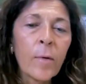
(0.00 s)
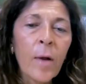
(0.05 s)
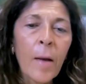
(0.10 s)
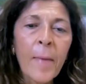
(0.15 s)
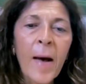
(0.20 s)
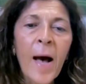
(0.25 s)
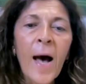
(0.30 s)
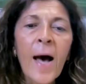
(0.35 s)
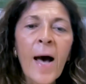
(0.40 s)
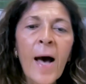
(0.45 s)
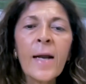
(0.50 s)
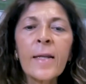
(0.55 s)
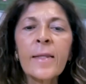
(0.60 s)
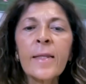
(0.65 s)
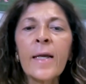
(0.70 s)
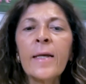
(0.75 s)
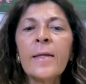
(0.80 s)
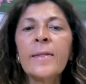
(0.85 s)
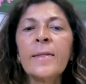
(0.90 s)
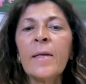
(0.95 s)
una
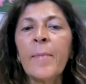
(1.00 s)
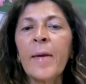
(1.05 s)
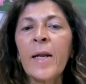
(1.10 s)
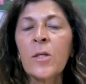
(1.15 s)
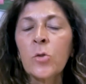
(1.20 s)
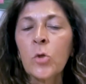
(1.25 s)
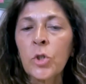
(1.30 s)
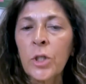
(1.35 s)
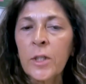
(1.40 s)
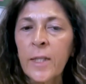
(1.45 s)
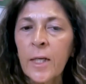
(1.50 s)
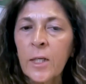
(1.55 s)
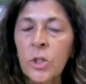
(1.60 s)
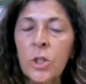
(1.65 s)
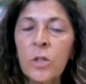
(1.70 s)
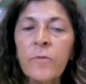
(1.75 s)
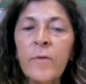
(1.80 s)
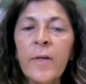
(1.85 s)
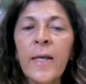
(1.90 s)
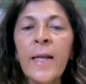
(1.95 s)
parte, insieme alla società
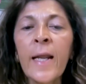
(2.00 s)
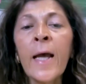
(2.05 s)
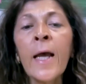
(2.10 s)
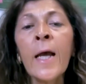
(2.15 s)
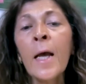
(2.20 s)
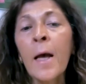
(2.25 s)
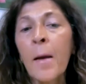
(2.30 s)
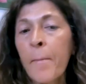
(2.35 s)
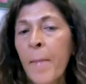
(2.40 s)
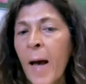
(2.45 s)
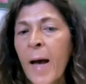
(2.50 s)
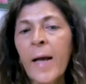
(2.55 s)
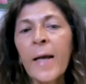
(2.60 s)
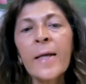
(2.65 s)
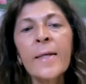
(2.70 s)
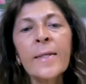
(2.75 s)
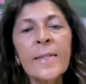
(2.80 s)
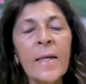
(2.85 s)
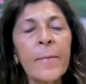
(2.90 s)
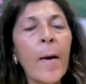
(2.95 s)
civile, ma
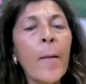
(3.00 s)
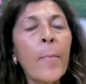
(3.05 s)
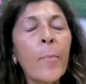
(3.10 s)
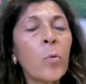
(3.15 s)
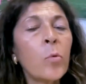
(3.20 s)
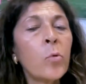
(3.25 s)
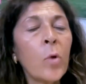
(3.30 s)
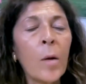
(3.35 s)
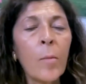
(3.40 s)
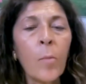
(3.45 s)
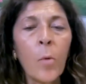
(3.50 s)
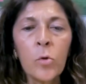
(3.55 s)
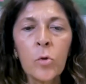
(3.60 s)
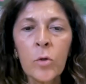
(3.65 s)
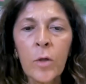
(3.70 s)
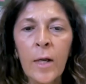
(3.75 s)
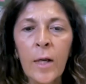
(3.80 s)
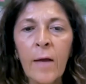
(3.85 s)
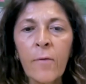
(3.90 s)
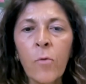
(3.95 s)
anche insieme appunto al
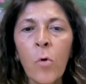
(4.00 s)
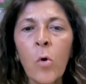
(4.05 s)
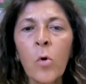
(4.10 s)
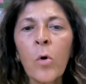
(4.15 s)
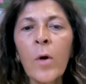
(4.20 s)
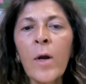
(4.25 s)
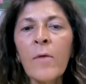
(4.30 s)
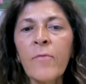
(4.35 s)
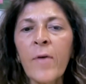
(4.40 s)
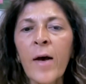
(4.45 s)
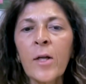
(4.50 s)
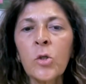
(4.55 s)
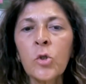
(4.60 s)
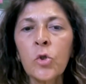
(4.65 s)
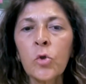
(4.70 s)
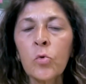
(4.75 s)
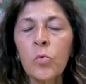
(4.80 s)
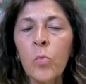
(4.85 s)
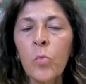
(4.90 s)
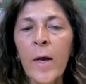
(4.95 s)
mondo del lavoro. E le
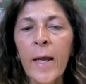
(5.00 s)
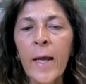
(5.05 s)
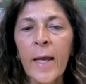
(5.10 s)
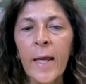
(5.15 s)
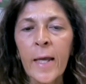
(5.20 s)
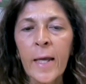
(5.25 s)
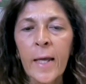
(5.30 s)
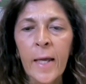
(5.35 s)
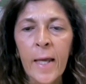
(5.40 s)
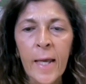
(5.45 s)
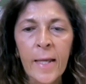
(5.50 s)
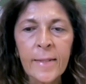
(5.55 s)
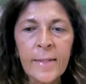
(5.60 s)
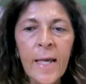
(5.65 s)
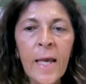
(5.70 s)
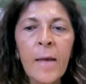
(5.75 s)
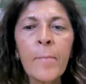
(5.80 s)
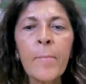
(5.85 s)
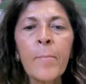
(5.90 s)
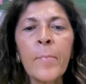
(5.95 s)
faccio due eh,
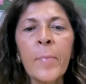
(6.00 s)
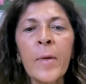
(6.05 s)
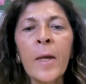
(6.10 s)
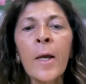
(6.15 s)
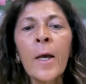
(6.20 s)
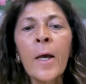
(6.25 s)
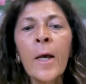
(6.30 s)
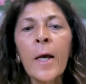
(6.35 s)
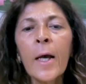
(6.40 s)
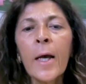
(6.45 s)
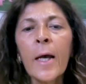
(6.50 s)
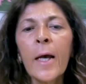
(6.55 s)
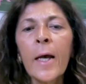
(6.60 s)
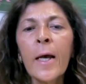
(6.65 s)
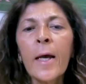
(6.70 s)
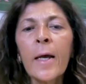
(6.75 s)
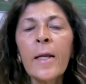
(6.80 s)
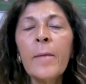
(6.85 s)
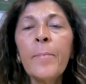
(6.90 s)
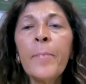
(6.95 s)
esempi.
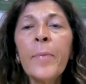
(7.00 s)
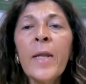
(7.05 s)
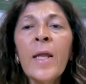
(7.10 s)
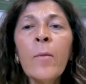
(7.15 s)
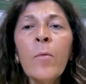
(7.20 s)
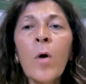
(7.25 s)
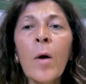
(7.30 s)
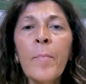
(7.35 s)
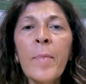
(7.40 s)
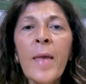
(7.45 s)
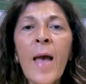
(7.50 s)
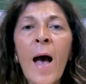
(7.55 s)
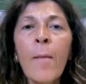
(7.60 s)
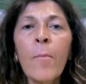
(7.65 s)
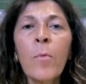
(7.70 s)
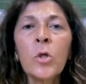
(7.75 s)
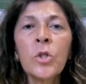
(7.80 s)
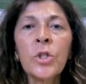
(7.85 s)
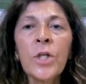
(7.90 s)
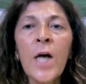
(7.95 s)
Eh, il primo,
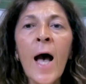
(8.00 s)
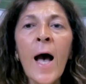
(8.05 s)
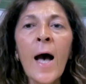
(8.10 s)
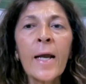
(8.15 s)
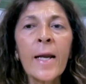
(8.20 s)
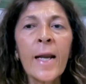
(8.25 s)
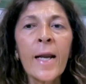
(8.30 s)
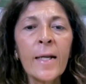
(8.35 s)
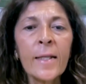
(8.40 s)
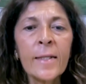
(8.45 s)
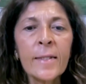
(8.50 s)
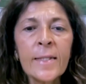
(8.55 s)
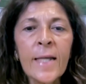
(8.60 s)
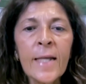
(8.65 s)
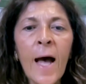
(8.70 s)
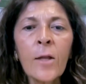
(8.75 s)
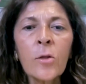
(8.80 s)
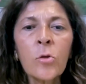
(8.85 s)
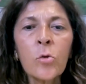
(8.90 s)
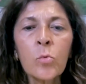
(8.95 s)
abbiamo già
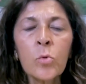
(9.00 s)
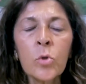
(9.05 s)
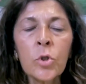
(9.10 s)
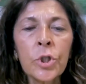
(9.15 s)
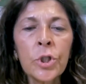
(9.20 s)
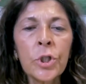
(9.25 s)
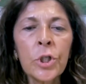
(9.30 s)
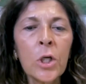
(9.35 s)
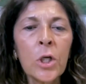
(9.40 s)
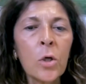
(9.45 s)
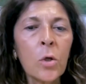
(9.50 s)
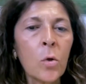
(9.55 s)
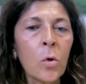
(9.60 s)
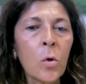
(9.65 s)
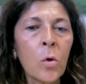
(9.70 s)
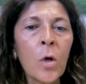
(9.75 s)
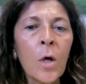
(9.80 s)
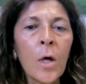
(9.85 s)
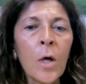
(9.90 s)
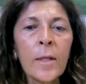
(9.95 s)
realizzato un
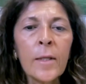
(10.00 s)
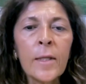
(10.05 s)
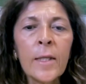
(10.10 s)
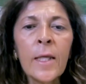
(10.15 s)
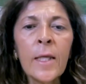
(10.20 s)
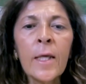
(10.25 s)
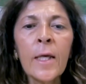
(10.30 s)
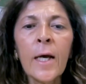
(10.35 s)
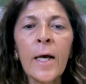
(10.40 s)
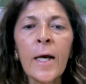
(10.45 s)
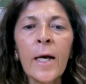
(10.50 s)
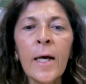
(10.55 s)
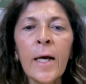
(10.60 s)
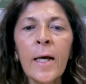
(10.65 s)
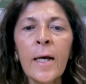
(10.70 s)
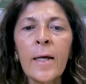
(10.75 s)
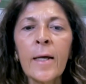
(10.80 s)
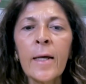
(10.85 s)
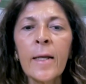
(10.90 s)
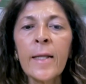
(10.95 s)
ciclo di
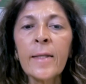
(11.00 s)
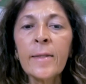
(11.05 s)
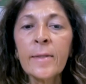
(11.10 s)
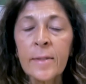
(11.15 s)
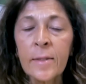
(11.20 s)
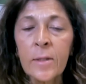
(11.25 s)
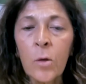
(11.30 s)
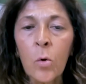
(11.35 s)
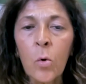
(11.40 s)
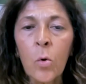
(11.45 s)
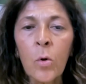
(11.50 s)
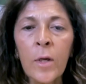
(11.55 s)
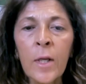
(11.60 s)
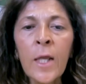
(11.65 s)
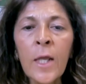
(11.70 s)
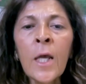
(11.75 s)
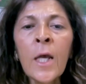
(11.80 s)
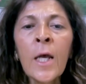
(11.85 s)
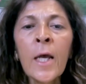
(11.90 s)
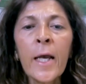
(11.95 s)
eh,
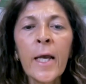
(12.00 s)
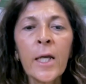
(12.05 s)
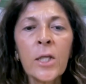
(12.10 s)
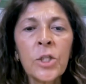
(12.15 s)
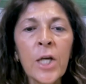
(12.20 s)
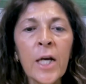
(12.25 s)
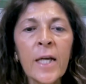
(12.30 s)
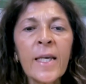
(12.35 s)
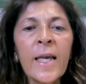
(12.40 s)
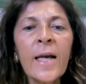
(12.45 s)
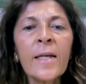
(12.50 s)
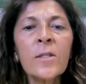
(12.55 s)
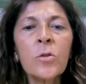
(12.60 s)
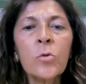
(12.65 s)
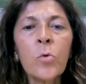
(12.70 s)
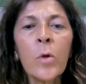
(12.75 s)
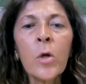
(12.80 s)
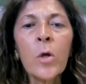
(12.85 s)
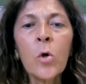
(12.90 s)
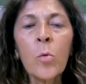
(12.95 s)
lezioni che ci ha
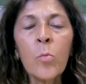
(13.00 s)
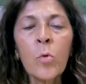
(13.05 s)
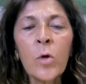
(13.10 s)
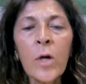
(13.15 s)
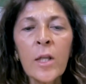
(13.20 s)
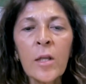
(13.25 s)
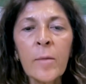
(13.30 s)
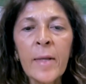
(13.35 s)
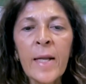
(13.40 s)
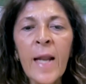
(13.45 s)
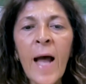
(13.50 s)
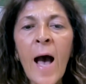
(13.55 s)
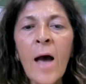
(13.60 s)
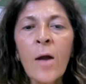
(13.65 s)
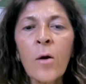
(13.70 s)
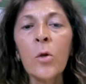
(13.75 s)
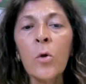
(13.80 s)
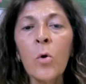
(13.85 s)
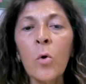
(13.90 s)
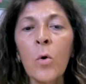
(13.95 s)
chiesto il Comune di
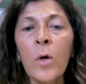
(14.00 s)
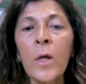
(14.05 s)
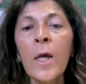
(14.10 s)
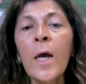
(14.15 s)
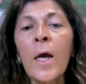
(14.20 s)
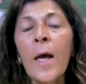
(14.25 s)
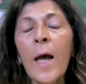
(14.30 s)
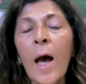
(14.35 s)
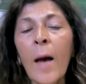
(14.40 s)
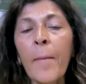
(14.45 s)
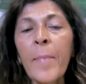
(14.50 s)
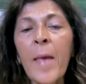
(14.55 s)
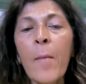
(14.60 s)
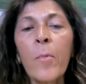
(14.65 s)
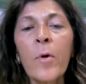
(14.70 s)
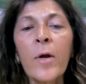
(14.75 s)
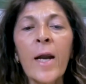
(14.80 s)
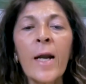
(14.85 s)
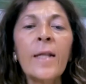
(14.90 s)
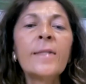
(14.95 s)
Milano. Noi
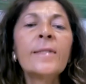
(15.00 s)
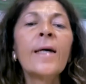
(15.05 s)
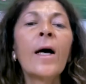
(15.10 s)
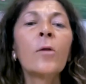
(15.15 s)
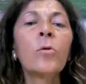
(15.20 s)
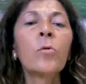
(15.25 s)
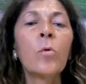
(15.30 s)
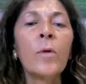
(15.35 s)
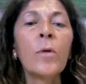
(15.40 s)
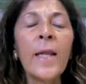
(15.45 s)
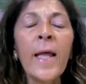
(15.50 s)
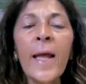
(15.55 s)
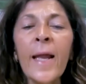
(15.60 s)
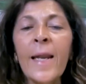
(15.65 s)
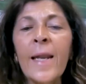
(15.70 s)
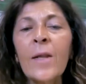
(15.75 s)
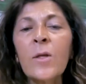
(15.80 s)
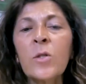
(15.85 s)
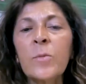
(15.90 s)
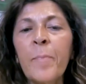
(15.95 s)
abbiamo realizzato
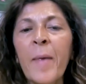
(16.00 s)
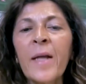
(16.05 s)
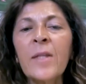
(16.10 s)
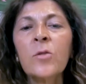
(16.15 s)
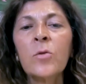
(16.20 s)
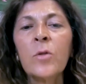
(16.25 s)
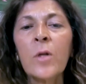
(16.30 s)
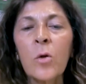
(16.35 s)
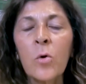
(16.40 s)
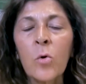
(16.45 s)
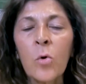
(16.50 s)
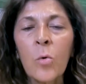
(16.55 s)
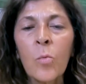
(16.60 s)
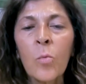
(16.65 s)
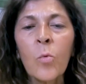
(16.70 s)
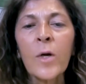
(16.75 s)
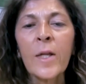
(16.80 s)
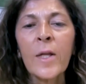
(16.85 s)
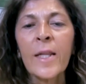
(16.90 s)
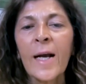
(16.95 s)
nello spazio del
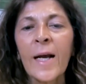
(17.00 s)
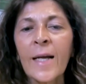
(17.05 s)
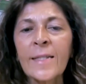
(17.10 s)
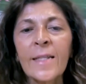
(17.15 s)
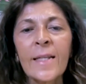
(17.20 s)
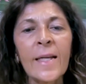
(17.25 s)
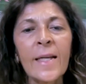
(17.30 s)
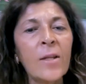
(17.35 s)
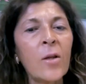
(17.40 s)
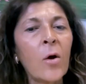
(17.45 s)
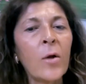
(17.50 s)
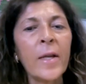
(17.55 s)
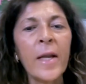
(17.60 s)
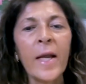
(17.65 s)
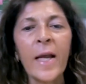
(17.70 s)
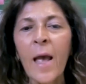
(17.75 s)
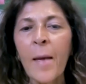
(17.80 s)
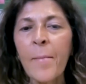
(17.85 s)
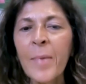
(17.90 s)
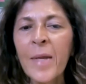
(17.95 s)
Comune, della Casa delle
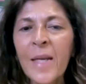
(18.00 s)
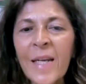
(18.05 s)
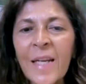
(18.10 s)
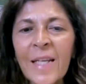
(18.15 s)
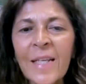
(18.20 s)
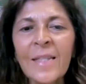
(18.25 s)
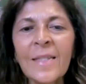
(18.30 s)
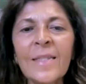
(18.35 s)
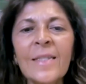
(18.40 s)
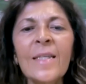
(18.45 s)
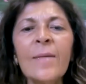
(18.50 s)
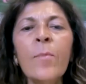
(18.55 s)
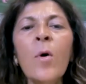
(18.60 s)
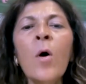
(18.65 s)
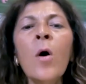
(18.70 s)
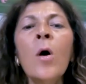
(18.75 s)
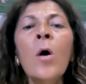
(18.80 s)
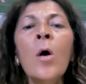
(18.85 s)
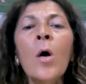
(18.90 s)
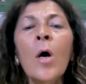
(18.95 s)
Donne, che è
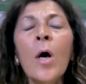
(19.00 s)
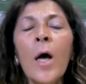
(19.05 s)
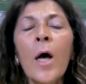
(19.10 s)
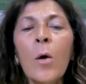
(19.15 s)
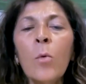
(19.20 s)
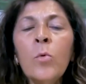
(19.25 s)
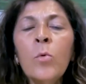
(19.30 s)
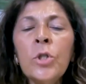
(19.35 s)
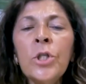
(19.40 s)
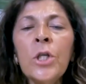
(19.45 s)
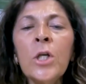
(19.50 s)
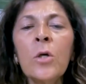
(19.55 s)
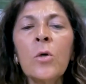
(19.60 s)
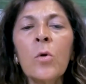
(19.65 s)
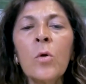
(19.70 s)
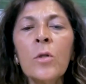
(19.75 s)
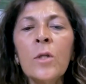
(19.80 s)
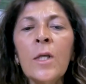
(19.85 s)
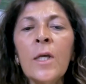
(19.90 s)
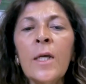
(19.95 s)
bellissimo, eh, un
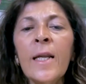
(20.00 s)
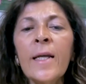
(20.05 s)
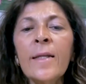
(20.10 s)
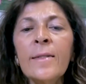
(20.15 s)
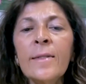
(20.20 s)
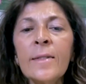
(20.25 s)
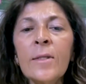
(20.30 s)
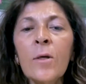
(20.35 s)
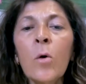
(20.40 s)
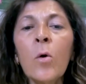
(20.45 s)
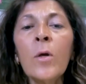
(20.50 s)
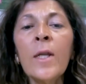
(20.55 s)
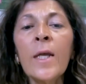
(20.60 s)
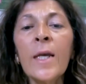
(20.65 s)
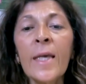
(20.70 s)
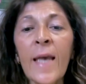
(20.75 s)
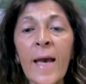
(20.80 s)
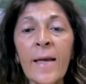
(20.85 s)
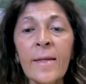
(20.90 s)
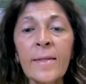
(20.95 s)
ciclo di lezioni
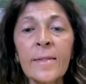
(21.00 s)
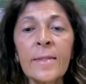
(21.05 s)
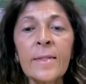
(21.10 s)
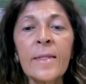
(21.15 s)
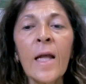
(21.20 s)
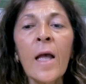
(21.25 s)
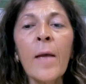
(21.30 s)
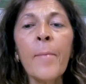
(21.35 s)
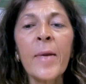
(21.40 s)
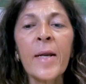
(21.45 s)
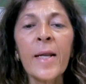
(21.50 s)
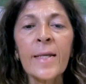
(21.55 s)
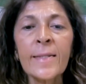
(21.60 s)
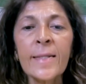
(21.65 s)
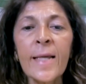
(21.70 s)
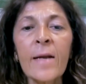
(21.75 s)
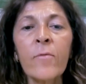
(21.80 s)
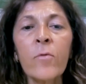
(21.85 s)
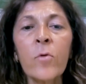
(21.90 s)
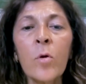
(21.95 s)
chieste, perché
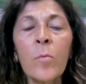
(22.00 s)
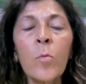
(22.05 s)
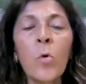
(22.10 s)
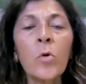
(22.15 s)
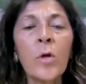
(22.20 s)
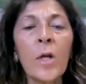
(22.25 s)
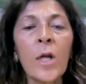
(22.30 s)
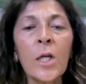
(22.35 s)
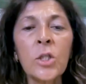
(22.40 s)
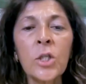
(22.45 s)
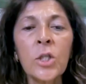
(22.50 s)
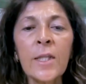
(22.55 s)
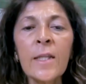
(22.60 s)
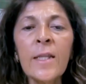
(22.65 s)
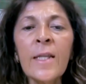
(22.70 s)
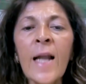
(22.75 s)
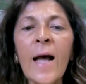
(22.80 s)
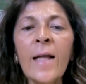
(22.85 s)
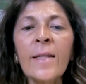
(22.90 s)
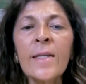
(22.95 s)
servono molto alla
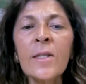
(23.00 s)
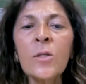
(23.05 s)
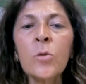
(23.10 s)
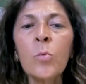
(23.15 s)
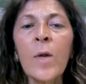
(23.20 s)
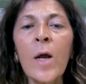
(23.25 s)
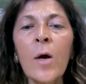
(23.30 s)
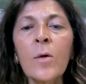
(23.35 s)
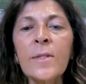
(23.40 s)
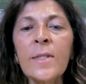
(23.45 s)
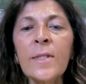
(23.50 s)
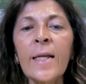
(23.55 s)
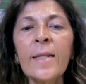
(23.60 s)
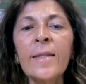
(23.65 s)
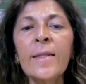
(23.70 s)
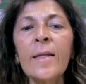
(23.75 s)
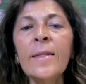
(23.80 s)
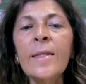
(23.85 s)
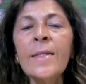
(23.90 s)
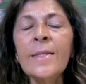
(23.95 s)
cittadinanza, sulla
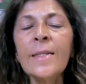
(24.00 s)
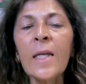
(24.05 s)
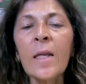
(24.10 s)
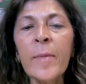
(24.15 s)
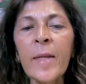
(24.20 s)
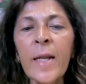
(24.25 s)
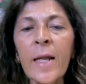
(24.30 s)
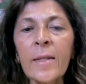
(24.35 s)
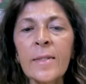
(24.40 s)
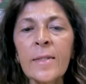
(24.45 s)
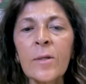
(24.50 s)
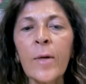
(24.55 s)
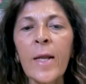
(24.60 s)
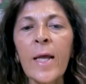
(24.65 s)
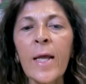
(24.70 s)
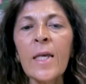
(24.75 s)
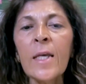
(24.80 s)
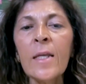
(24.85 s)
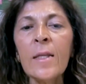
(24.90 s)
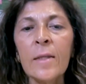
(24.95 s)
cosiddetta
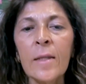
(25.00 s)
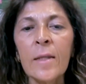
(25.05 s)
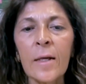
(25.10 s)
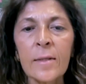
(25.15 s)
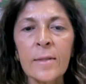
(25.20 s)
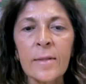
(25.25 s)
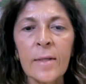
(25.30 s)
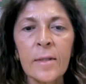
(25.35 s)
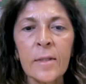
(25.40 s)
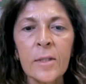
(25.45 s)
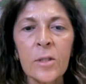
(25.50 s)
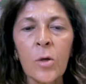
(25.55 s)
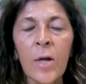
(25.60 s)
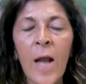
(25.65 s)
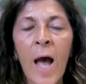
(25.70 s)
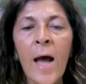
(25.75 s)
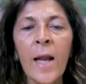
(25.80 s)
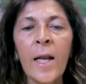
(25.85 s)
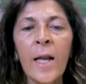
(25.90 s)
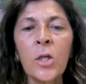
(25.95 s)
discriminazione
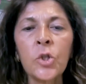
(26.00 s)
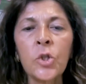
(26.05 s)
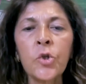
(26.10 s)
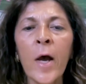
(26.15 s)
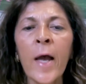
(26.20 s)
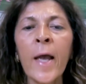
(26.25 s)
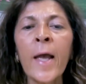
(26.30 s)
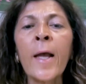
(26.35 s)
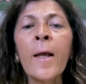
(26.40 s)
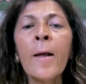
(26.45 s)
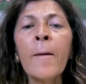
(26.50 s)
intersezionale, cioè